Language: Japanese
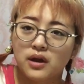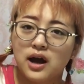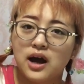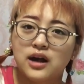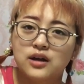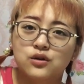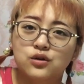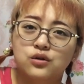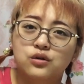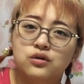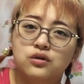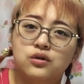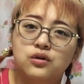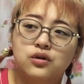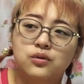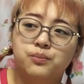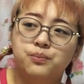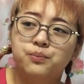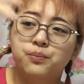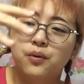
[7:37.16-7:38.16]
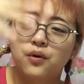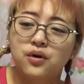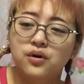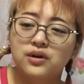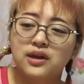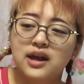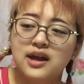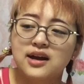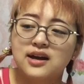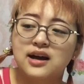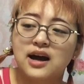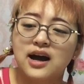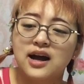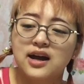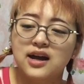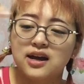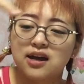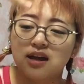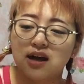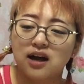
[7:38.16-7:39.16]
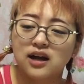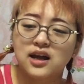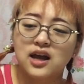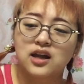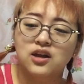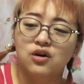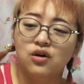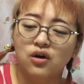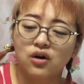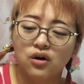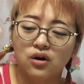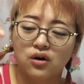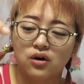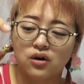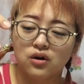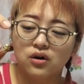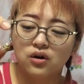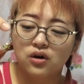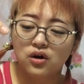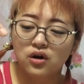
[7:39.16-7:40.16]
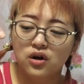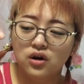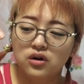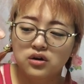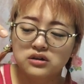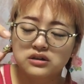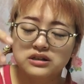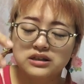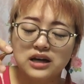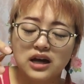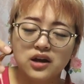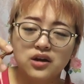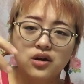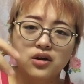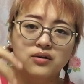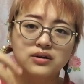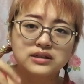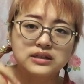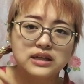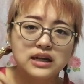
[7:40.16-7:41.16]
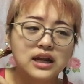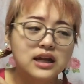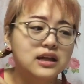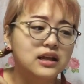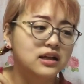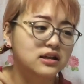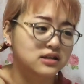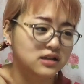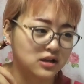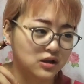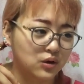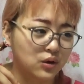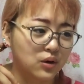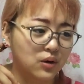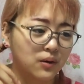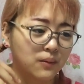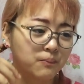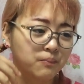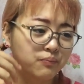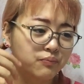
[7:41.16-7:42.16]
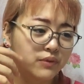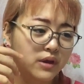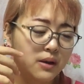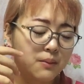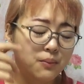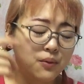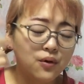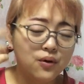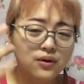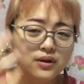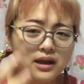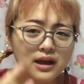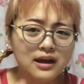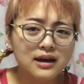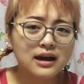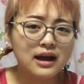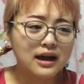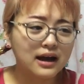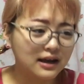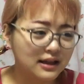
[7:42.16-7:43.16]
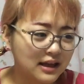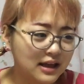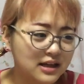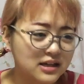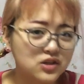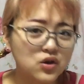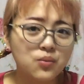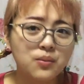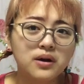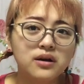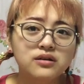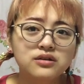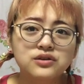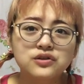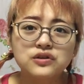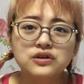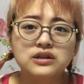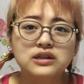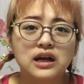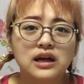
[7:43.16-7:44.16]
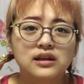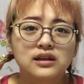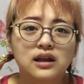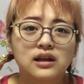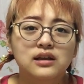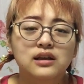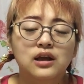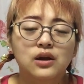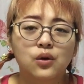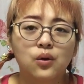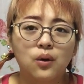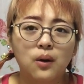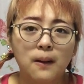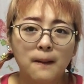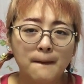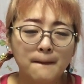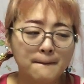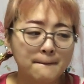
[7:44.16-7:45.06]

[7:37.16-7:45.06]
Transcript: あのー、忘年会明けの二日酔いはしてないんですけど、忘年会がね、磯丸水産だったの。